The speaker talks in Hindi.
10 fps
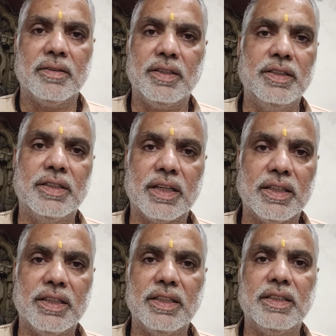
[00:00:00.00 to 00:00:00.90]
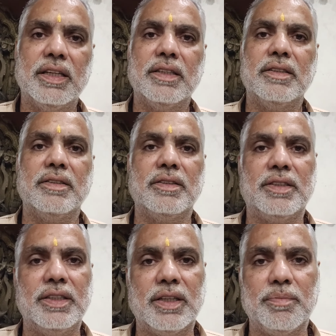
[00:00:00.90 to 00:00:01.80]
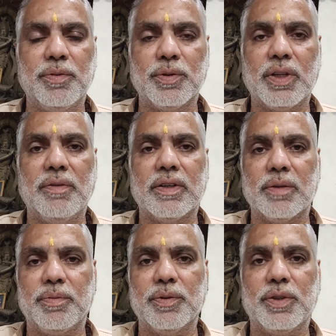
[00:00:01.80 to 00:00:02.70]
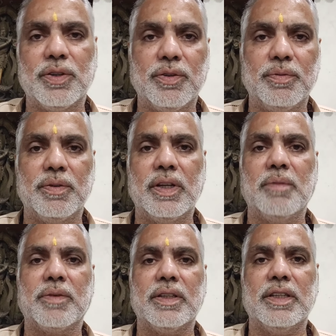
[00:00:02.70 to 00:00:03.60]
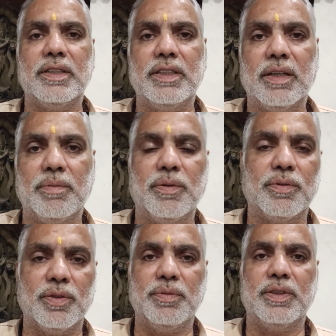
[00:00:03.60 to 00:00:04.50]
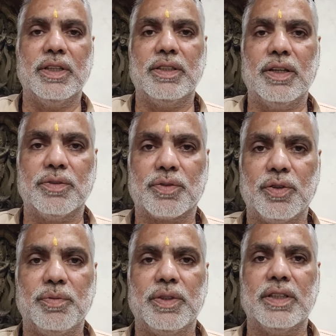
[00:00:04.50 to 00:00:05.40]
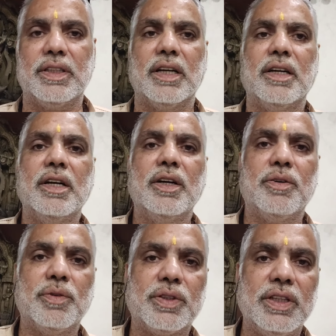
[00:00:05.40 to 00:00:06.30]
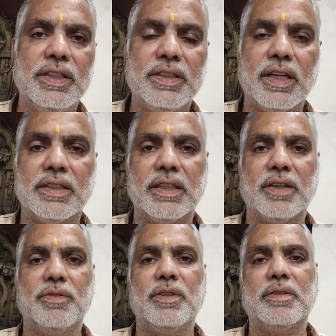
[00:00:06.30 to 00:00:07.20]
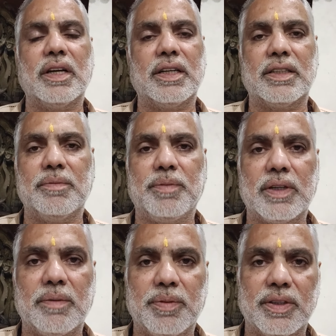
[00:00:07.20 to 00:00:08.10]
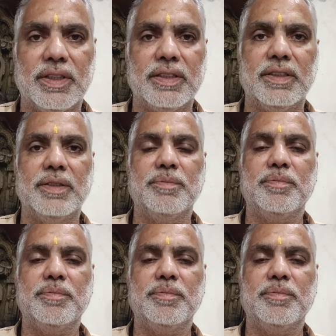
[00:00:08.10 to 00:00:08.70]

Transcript: तीन जगह दे दिया ठीक है पोता हुआ था पोते को नाम का दे दिया बहू को भी दे दिया उसको भी दे दिया वो तीन चार जगह उन्होंने क्या कहते हैं फटाफट दे दिया